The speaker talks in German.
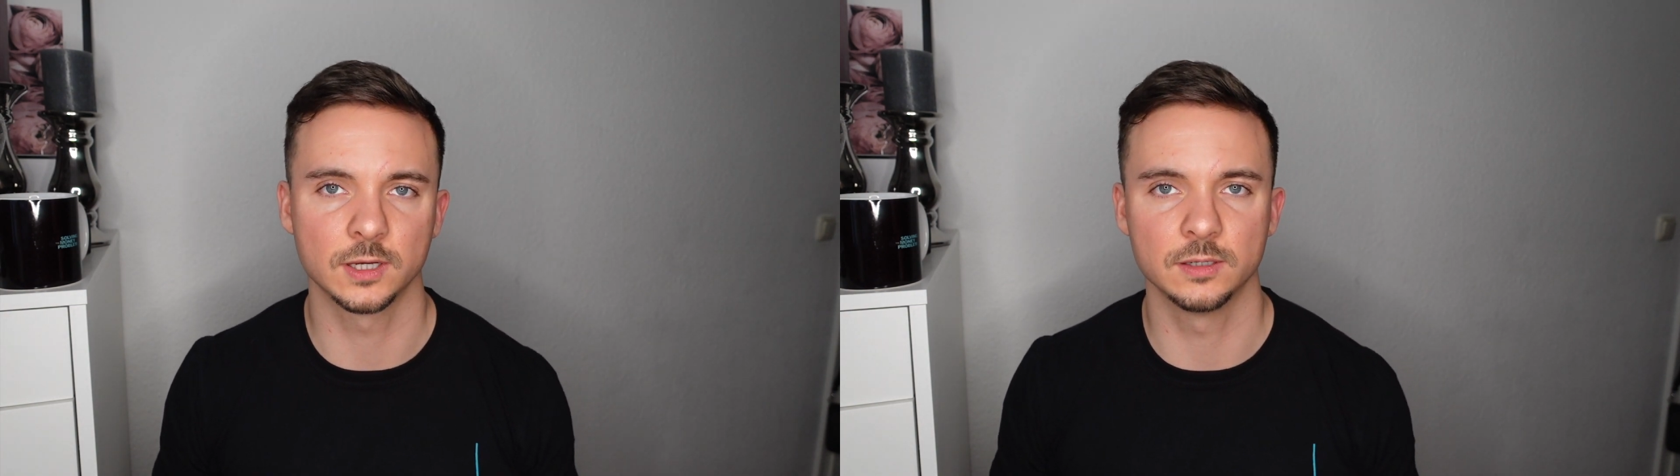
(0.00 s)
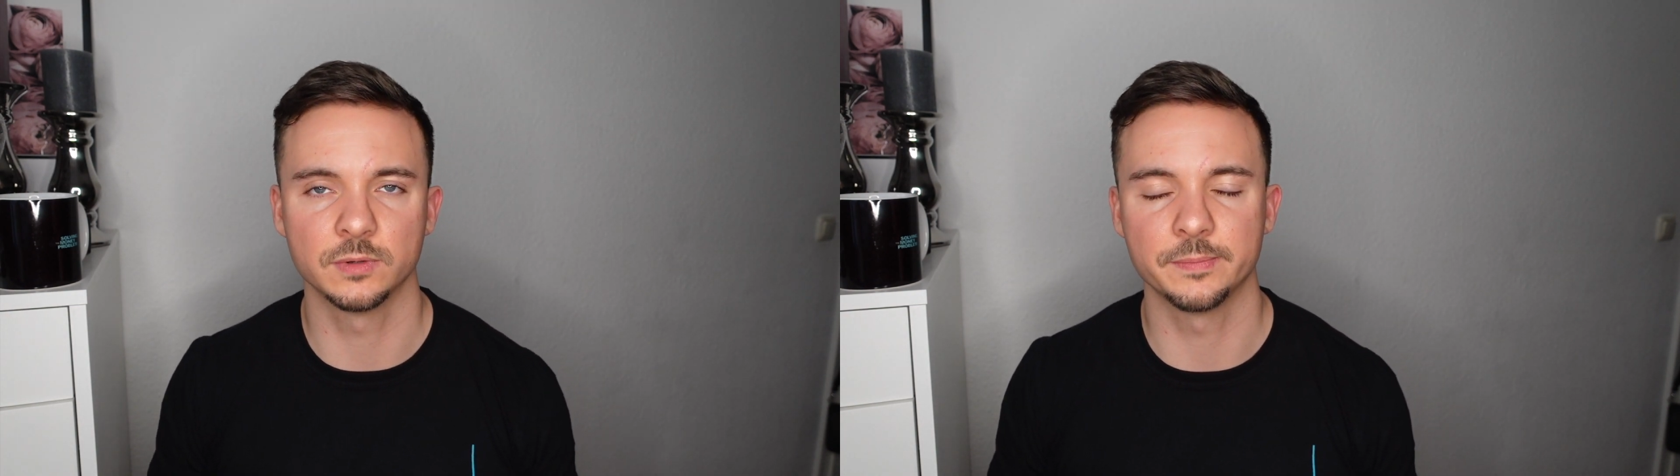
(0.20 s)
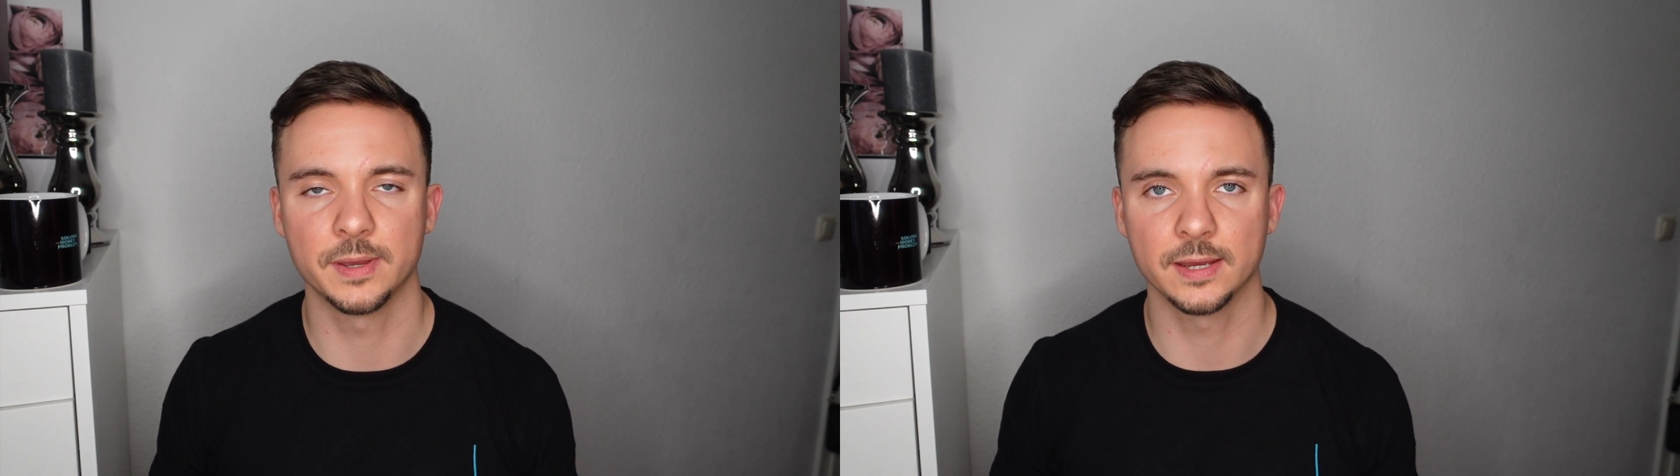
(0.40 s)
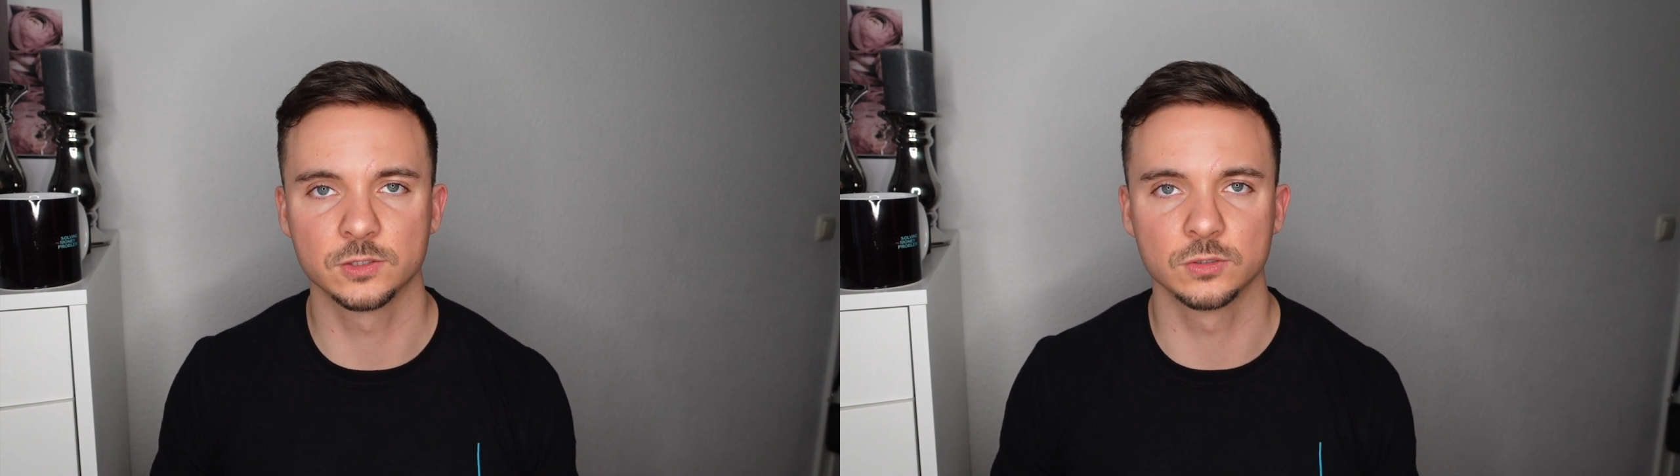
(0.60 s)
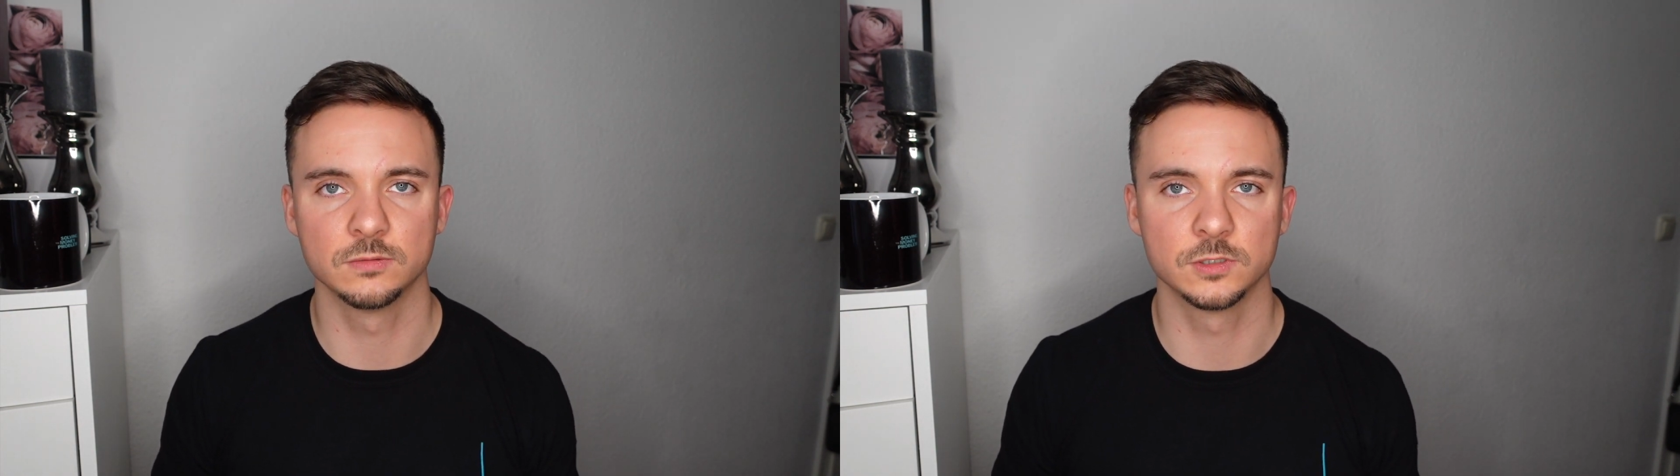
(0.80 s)
da immer mehr
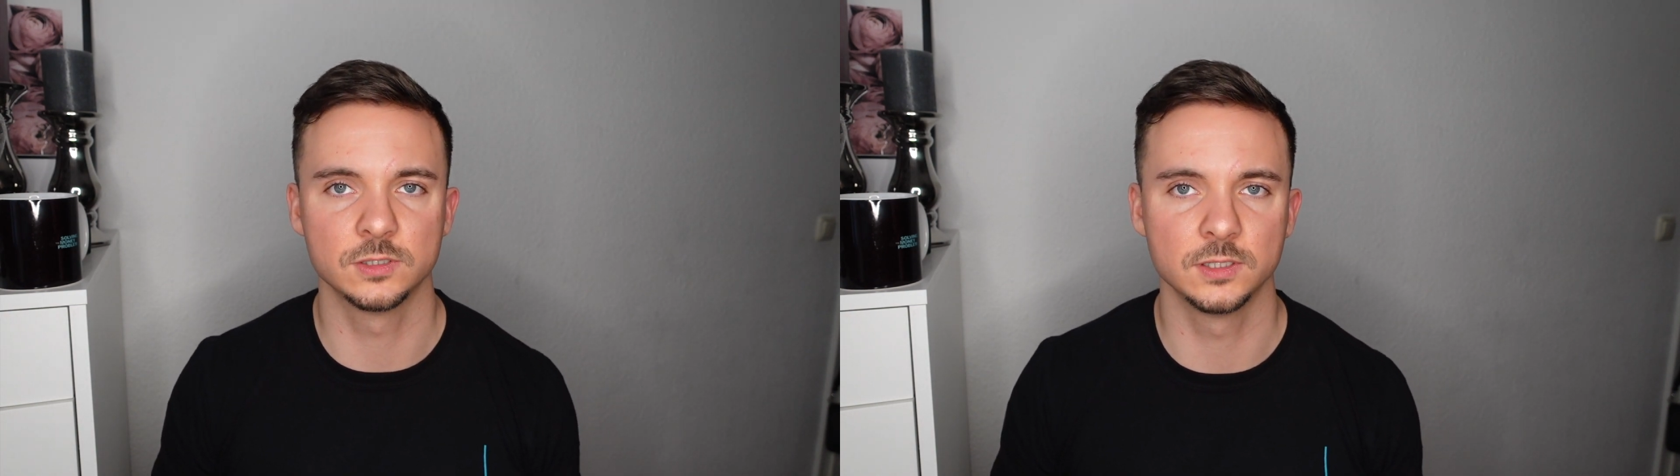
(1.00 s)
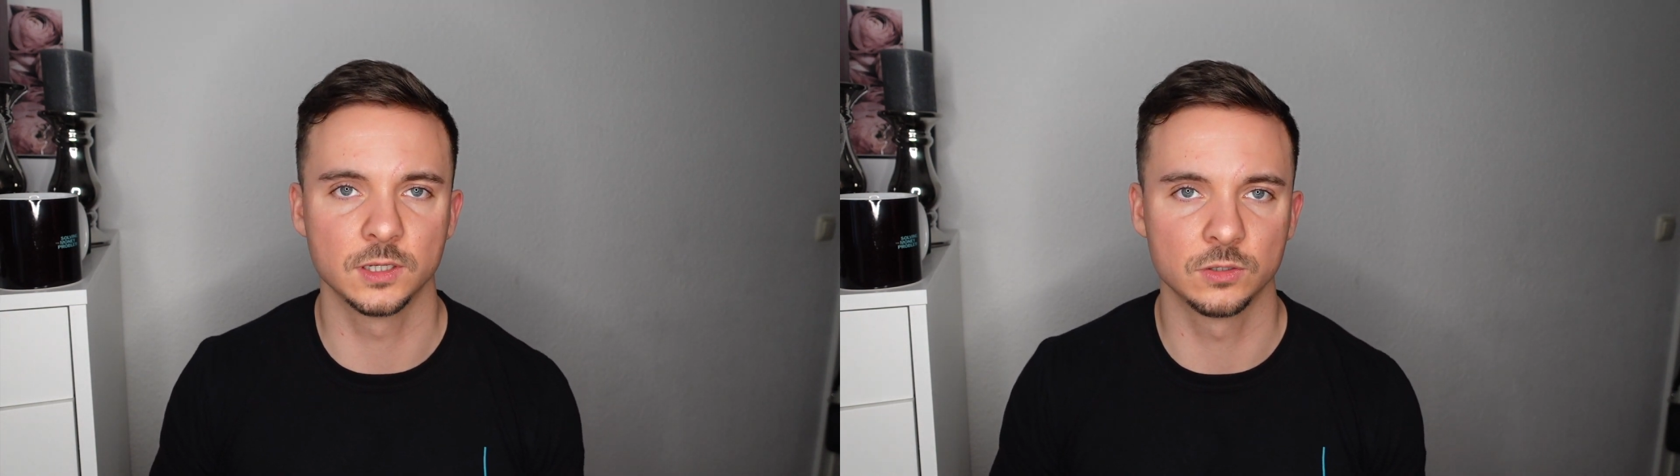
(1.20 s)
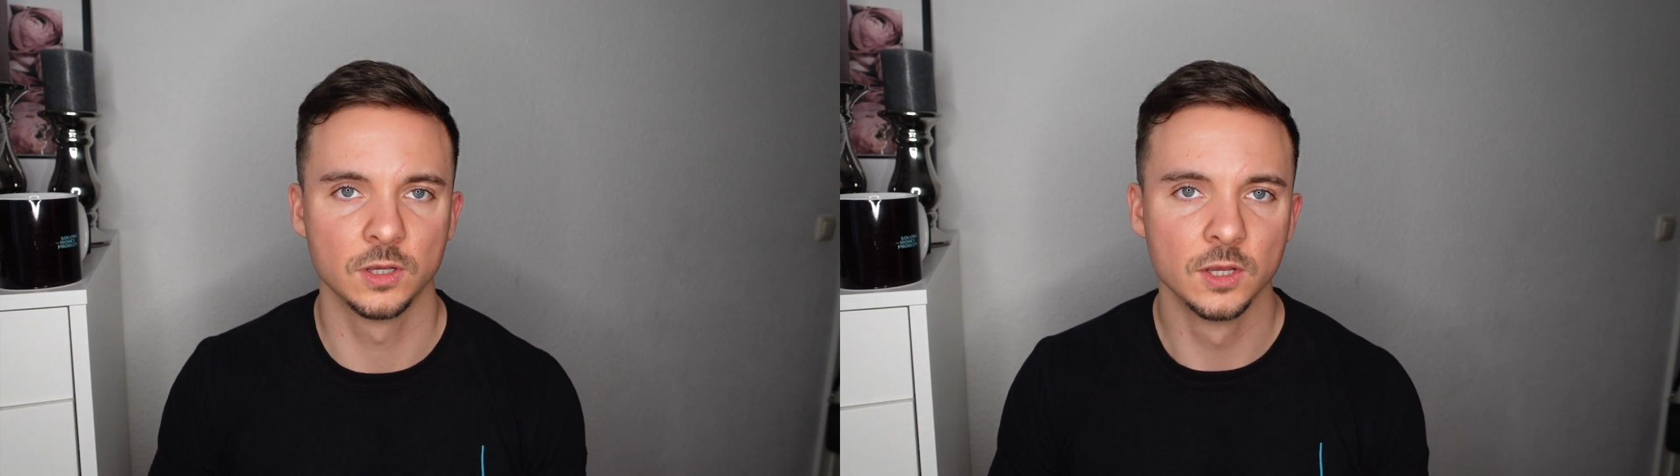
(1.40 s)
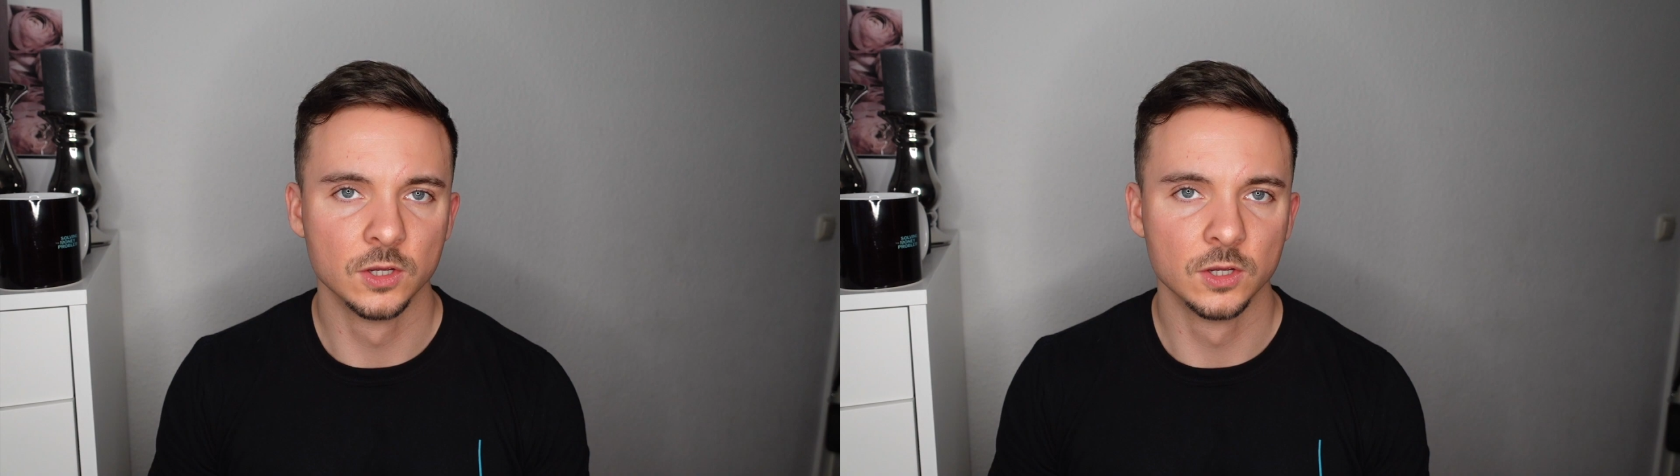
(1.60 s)
zu investieren